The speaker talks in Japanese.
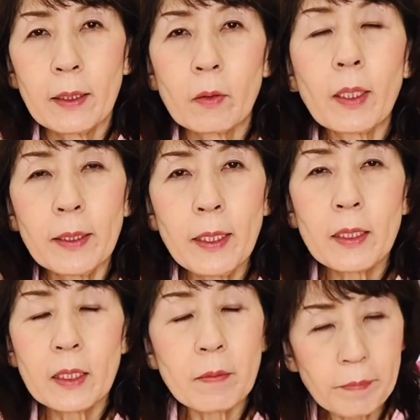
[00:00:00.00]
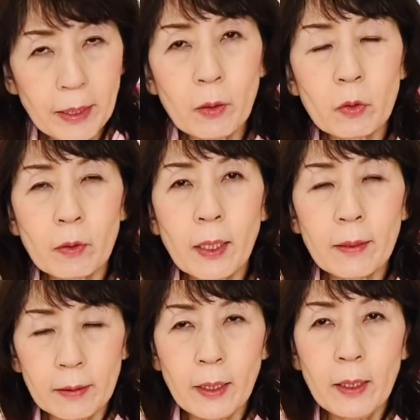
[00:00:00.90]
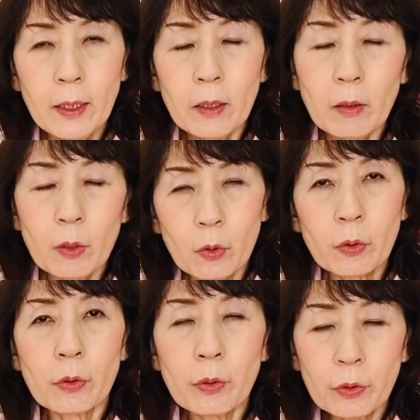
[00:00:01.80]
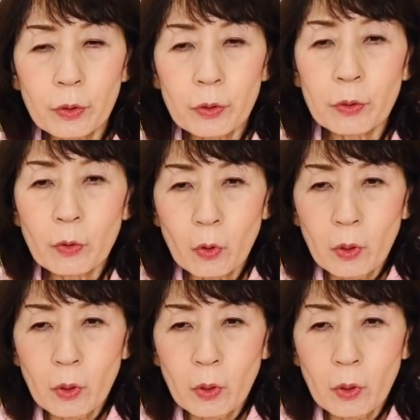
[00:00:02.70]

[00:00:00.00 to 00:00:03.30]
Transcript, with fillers: とかね、心配事があってどんどんそういう